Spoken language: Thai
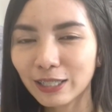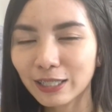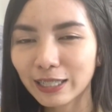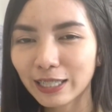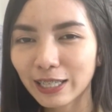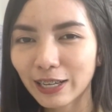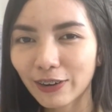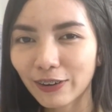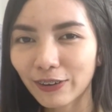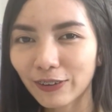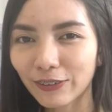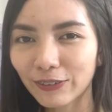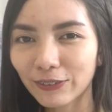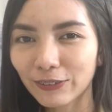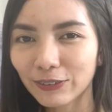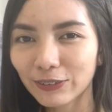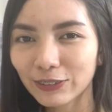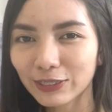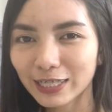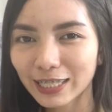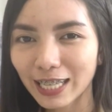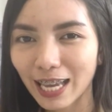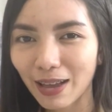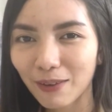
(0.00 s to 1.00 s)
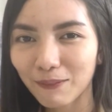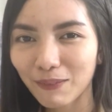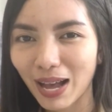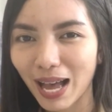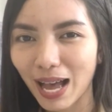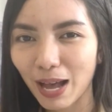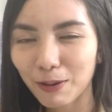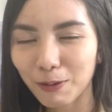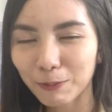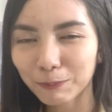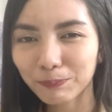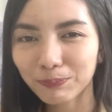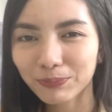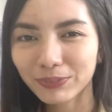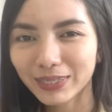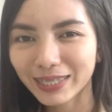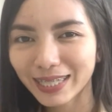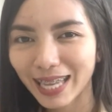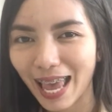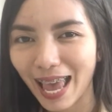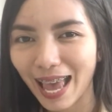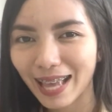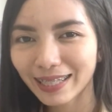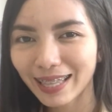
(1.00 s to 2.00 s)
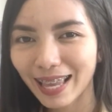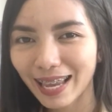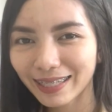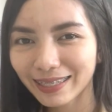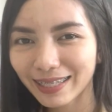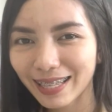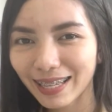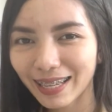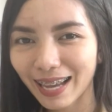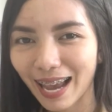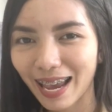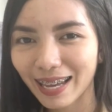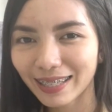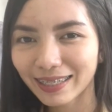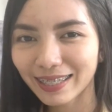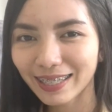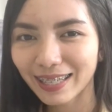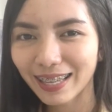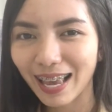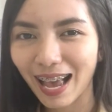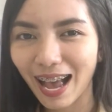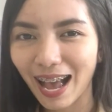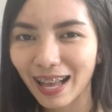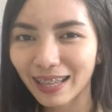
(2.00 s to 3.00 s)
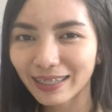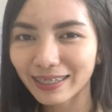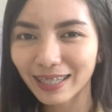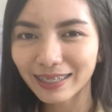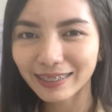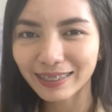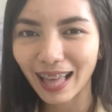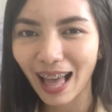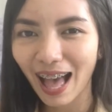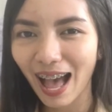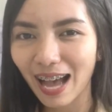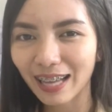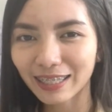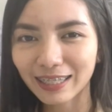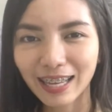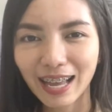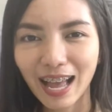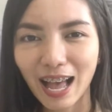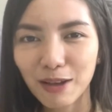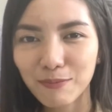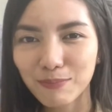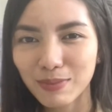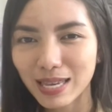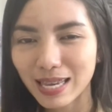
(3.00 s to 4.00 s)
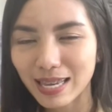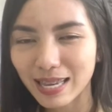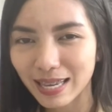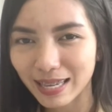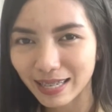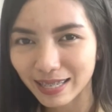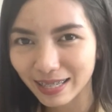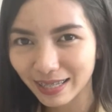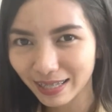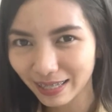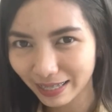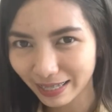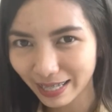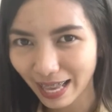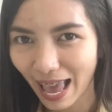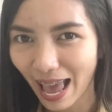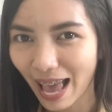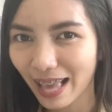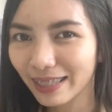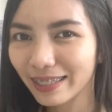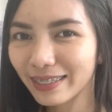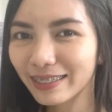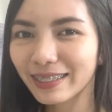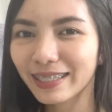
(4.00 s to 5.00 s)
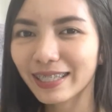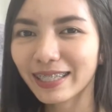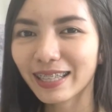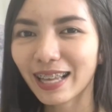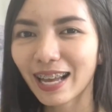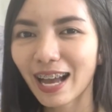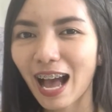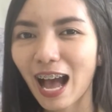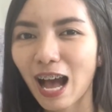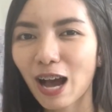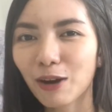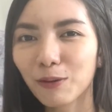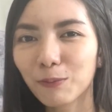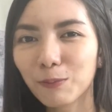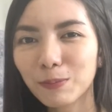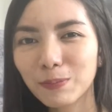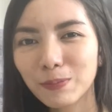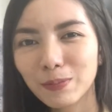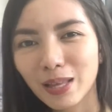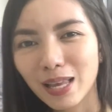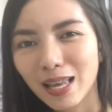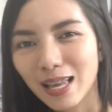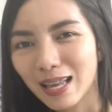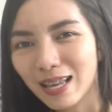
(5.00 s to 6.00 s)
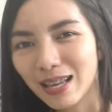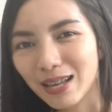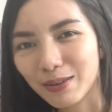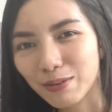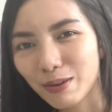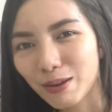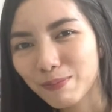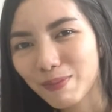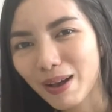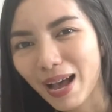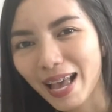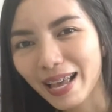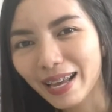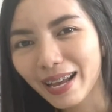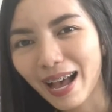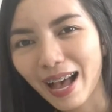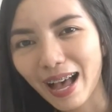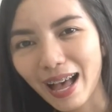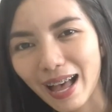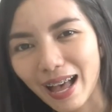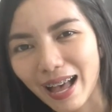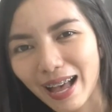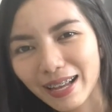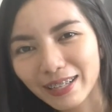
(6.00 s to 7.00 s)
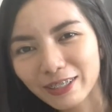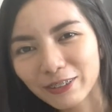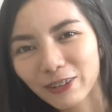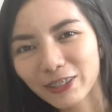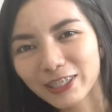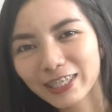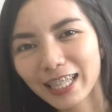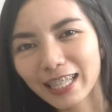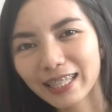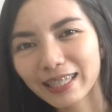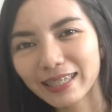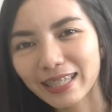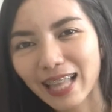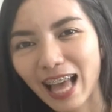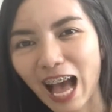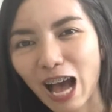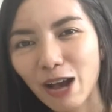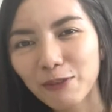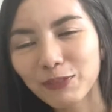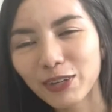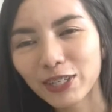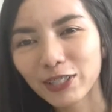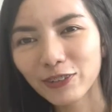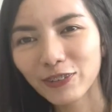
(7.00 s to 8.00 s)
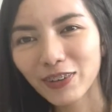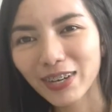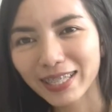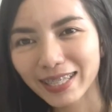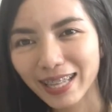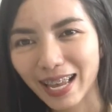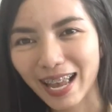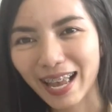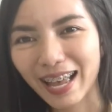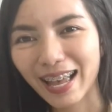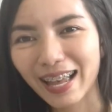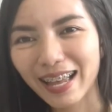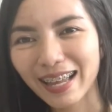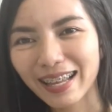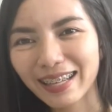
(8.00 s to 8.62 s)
เดี๋ยวจะมาแบบแชร์เทคนิคไอเดียต่างๆนะคะ มีอีกเยอะแยะเลยนะคะบ๊ายบายค่ะ กดติดตามไว้ด้วยนะ